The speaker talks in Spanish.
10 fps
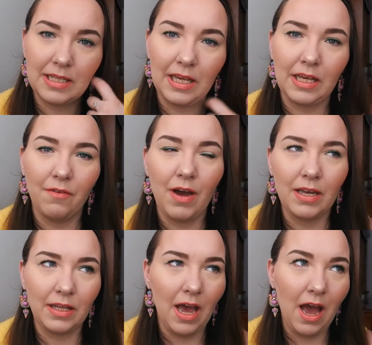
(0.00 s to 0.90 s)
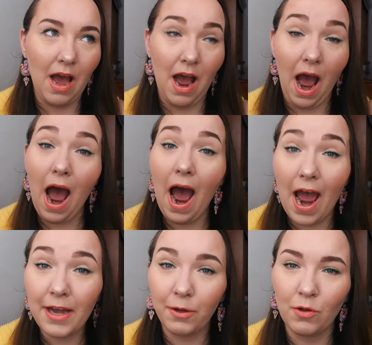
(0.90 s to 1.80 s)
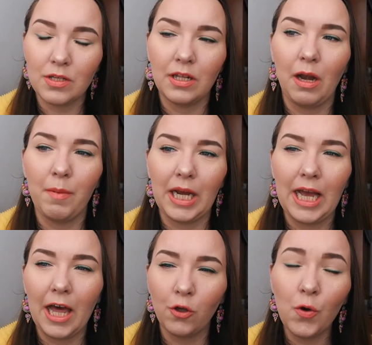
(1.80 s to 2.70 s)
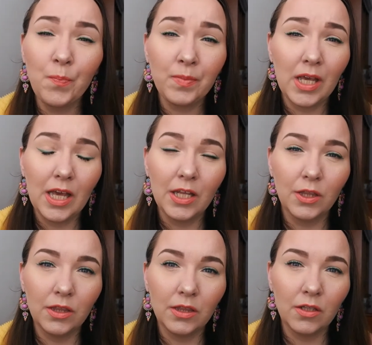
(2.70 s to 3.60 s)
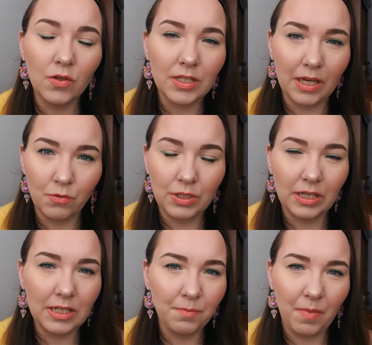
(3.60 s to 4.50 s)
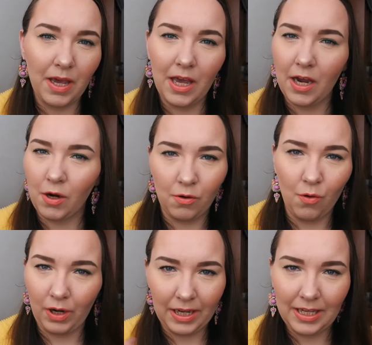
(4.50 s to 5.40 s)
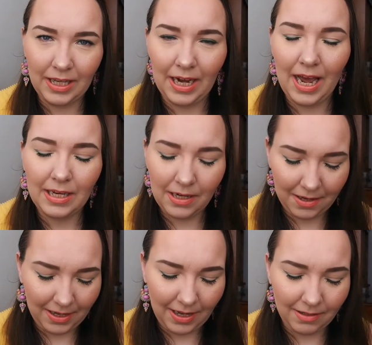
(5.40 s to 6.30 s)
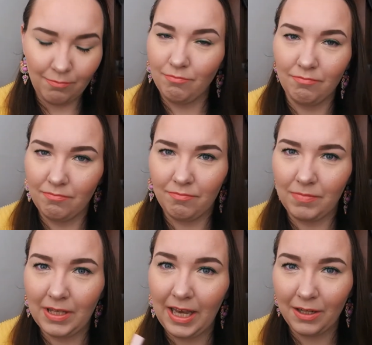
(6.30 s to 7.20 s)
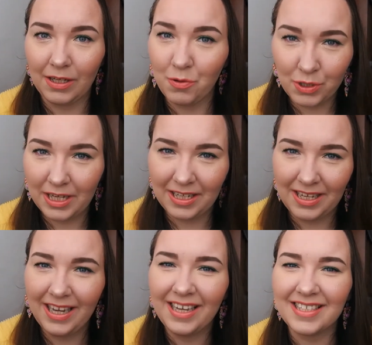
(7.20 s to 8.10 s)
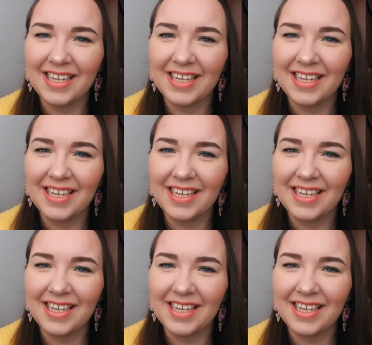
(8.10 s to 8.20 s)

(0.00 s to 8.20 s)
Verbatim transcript: que llevan ya años en el mercado. No sé, ustedes me corregirán a quien quién de ustedes